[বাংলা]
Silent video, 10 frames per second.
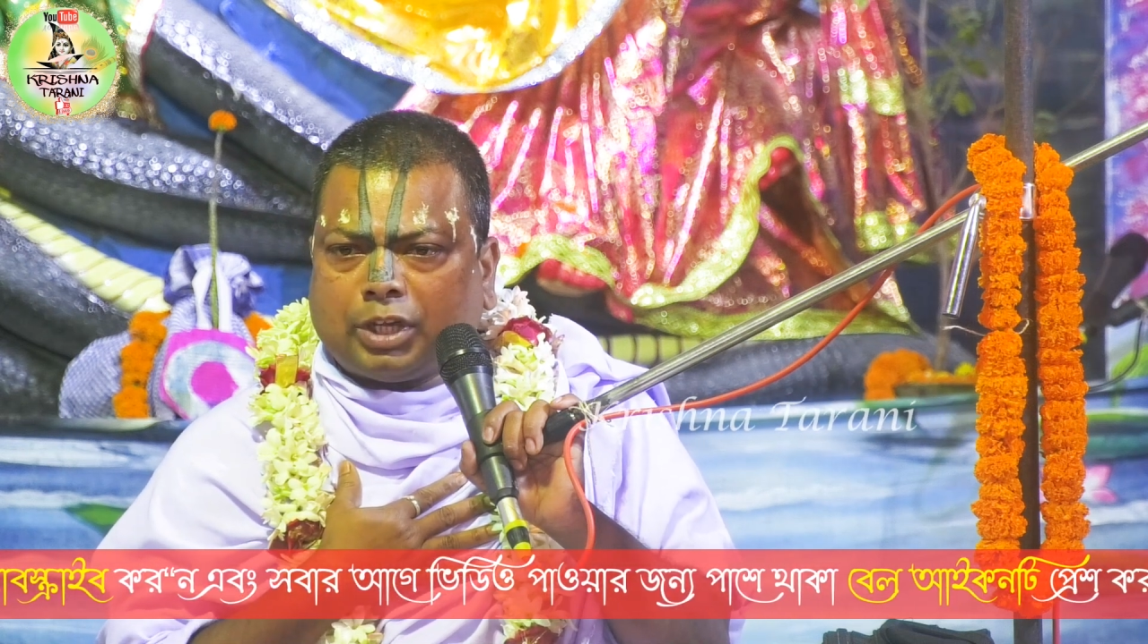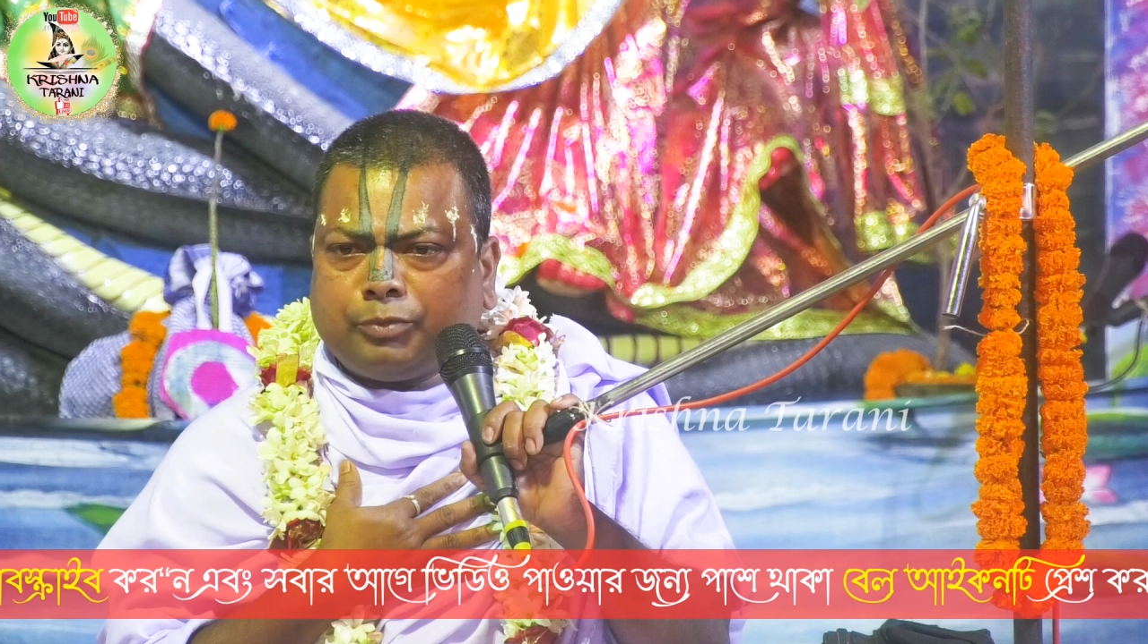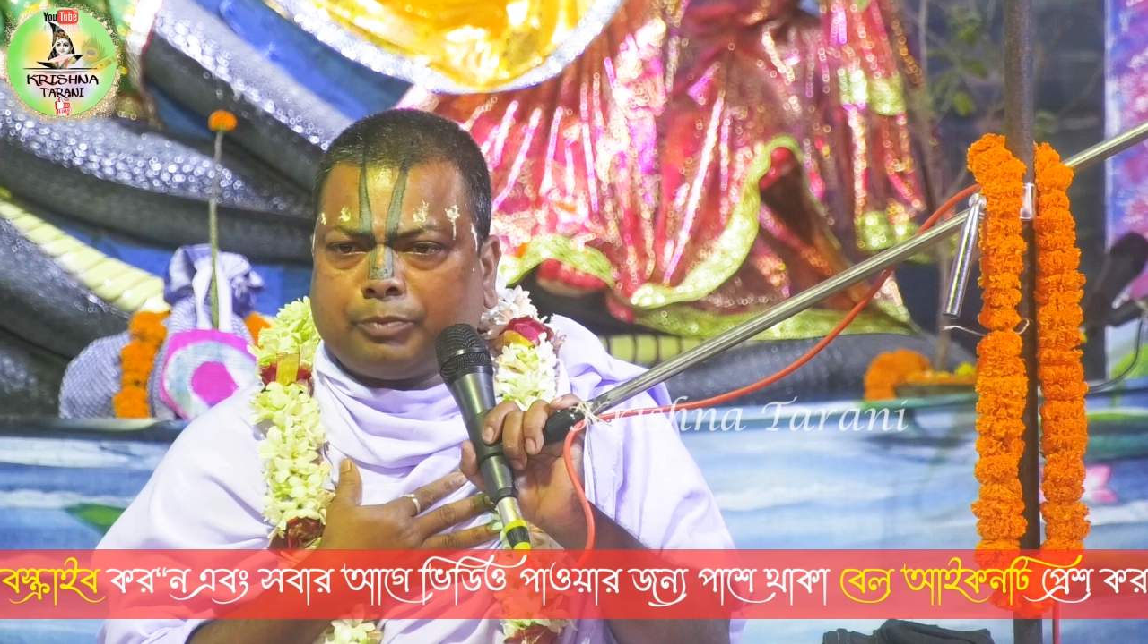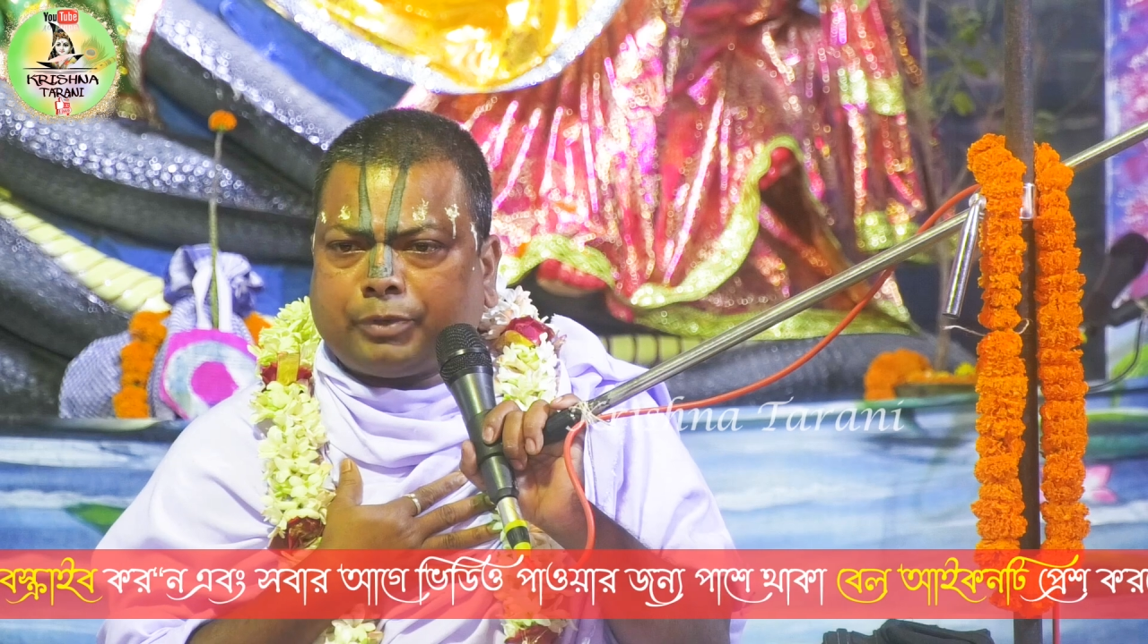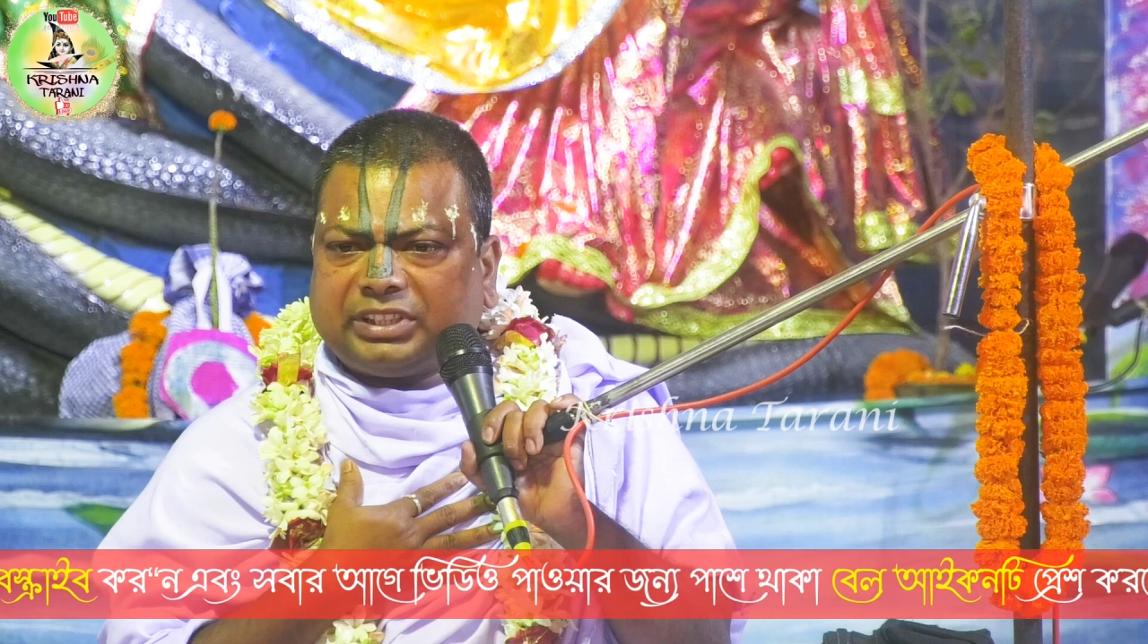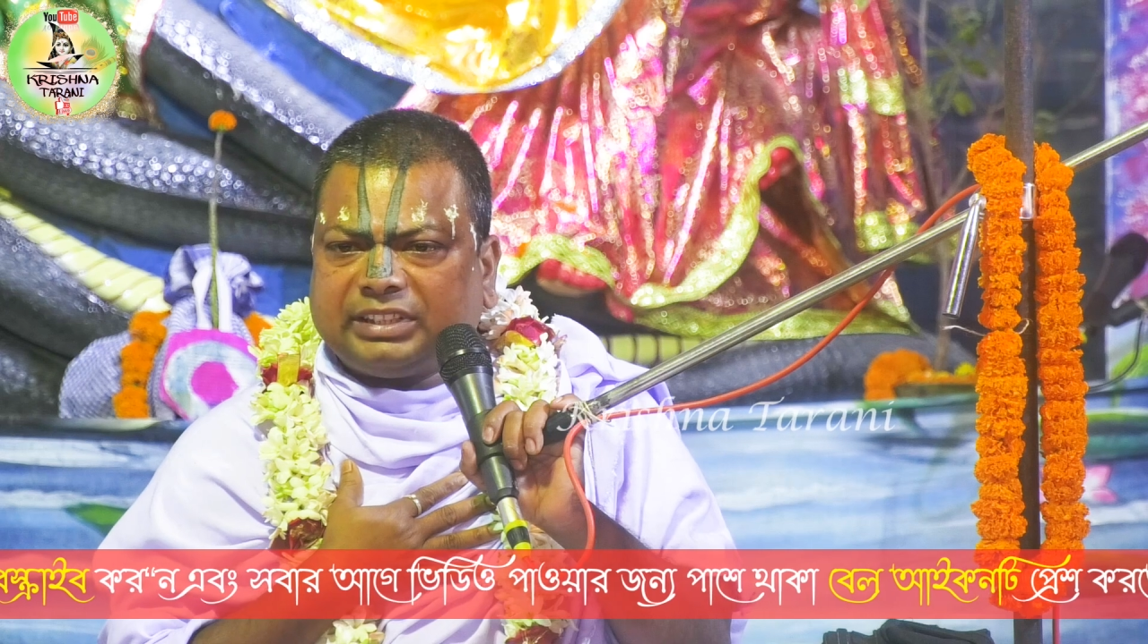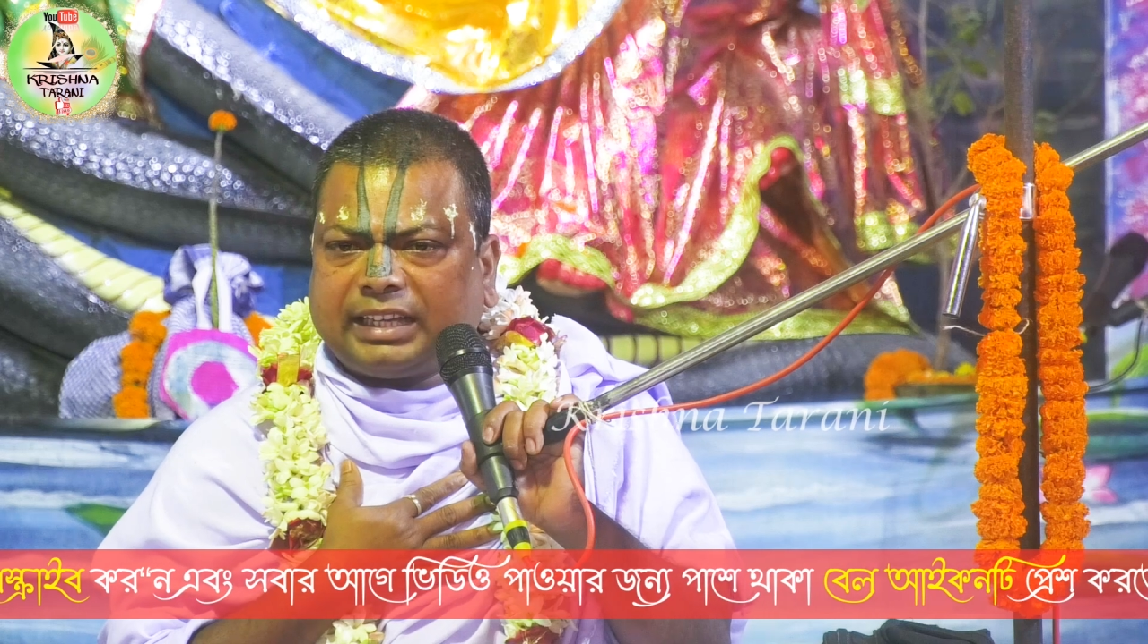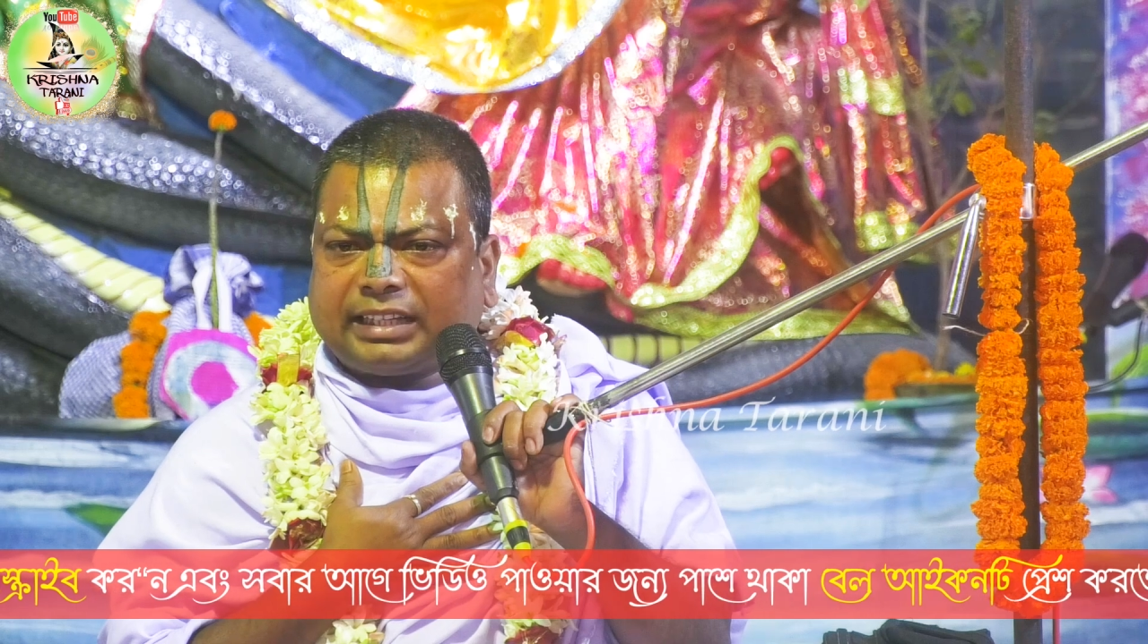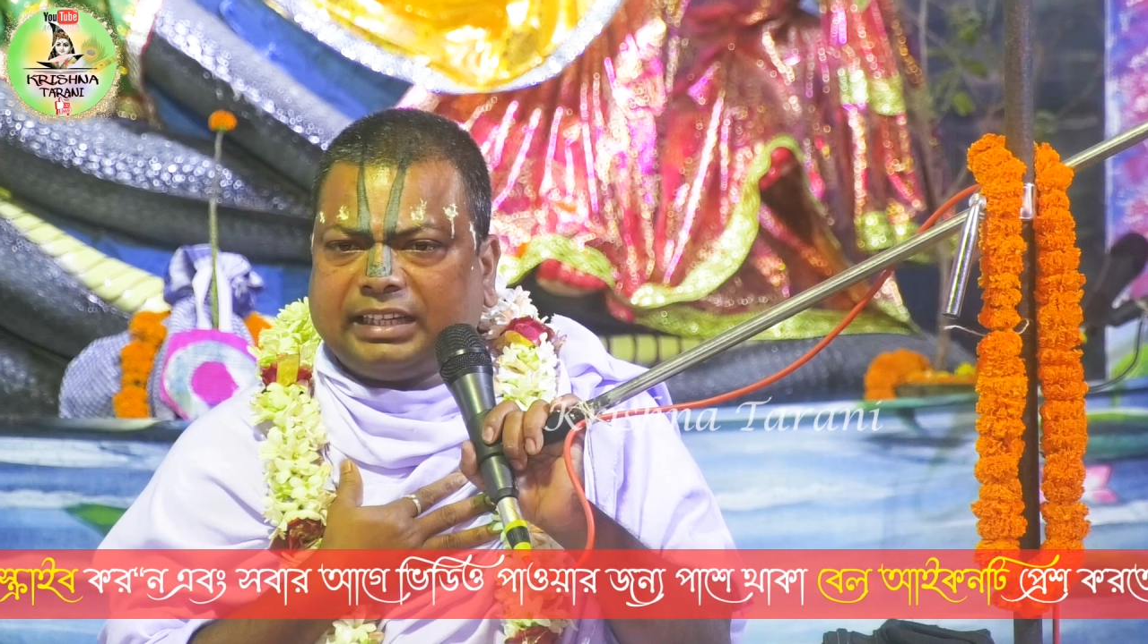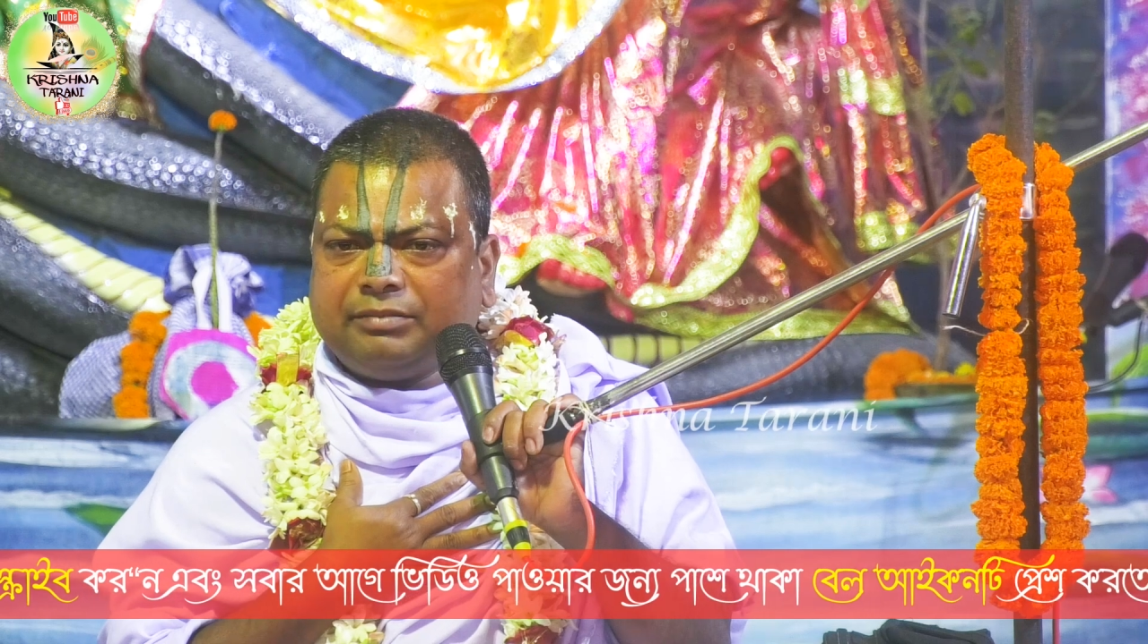ধর্ম পথে
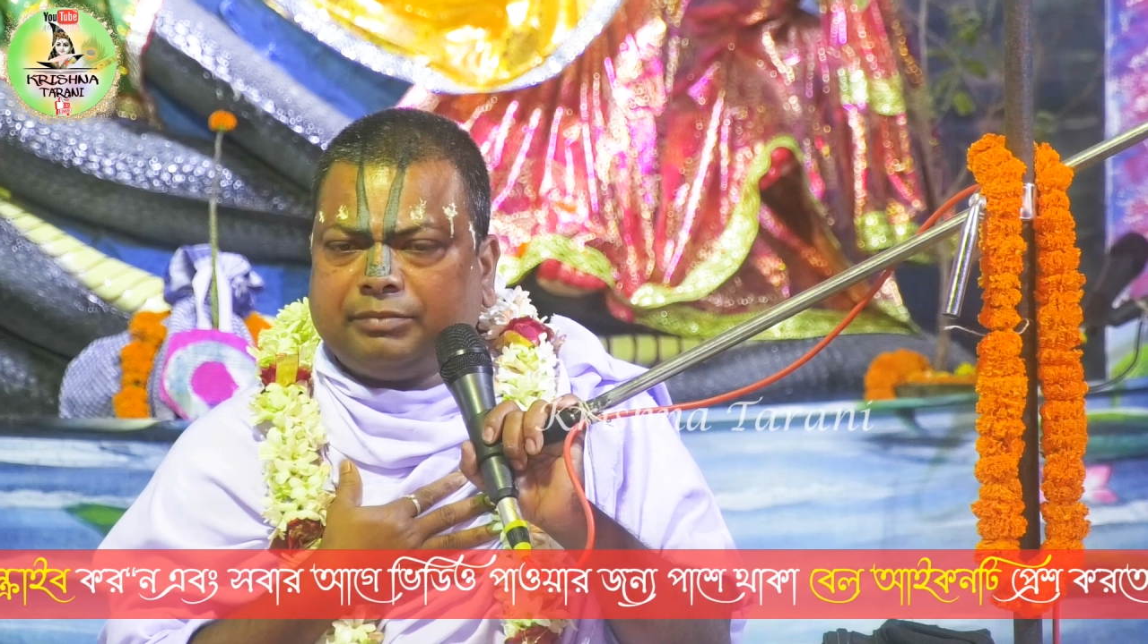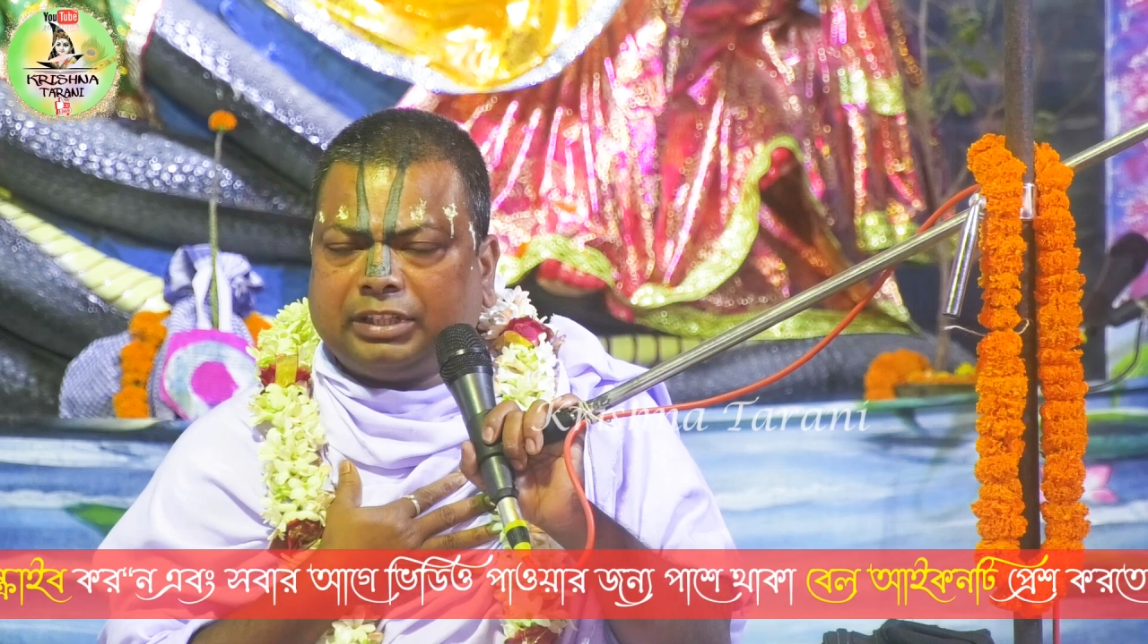থাকেন